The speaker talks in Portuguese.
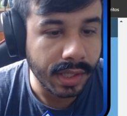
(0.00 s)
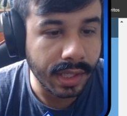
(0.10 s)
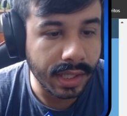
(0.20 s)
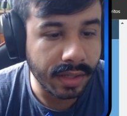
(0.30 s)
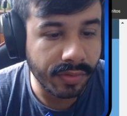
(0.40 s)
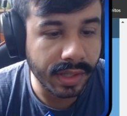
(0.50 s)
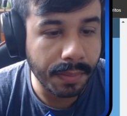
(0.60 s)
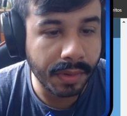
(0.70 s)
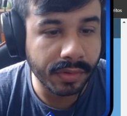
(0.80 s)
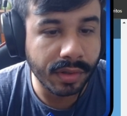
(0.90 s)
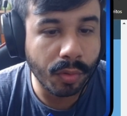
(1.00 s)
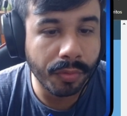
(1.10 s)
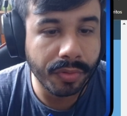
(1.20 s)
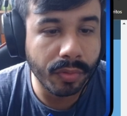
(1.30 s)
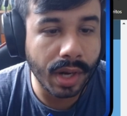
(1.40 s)
é, vai dar para você
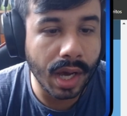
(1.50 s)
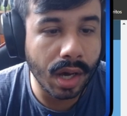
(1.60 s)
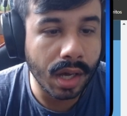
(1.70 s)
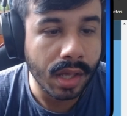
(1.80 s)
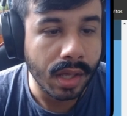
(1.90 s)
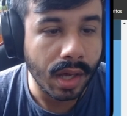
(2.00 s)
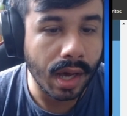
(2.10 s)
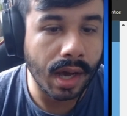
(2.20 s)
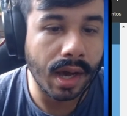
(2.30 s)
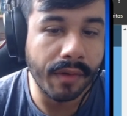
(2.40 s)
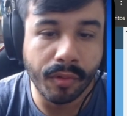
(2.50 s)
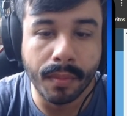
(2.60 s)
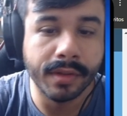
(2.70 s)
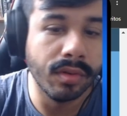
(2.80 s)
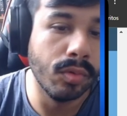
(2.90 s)
configurar a, a,
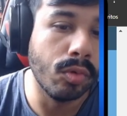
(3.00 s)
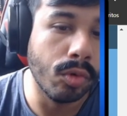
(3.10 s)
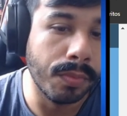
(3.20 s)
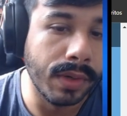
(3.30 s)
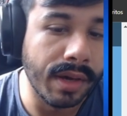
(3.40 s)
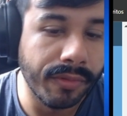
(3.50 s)
formação do grupo na